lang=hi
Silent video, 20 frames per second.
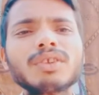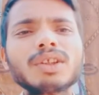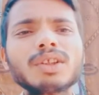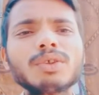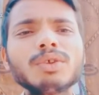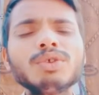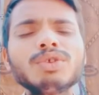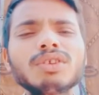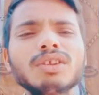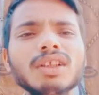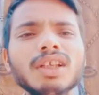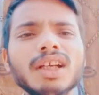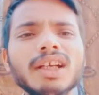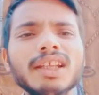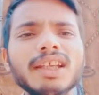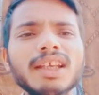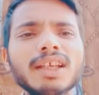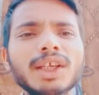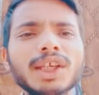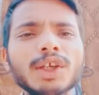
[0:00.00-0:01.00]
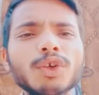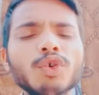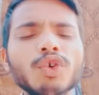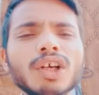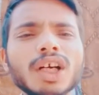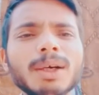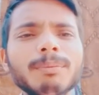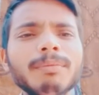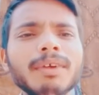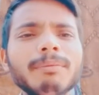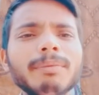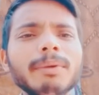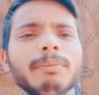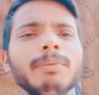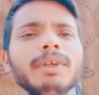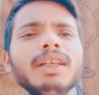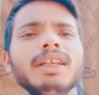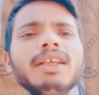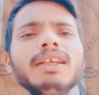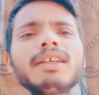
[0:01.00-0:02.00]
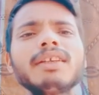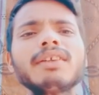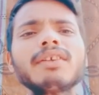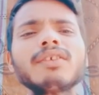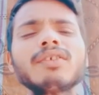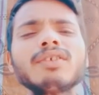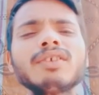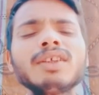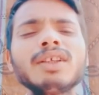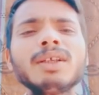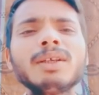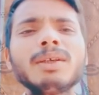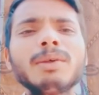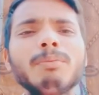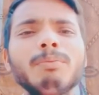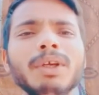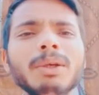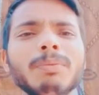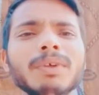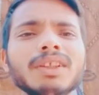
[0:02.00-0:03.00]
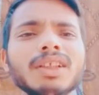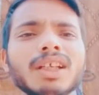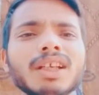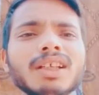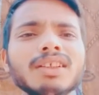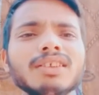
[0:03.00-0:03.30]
दोस्त लड़के को कामयाबी मिली मैं ही बताना